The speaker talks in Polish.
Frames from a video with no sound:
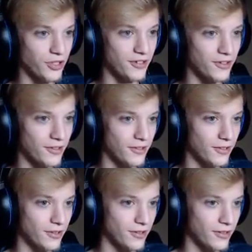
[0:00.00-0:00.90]
Na no, no
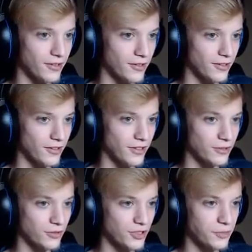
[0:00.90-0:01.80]
klipie.
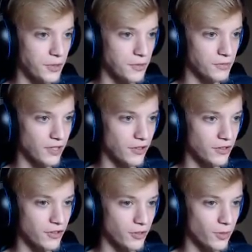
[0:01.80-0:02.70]
Na klipie bym tego
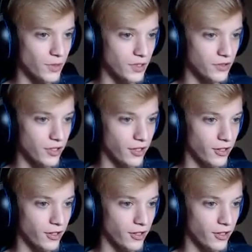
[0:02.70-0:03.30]
nie robił, ale okej.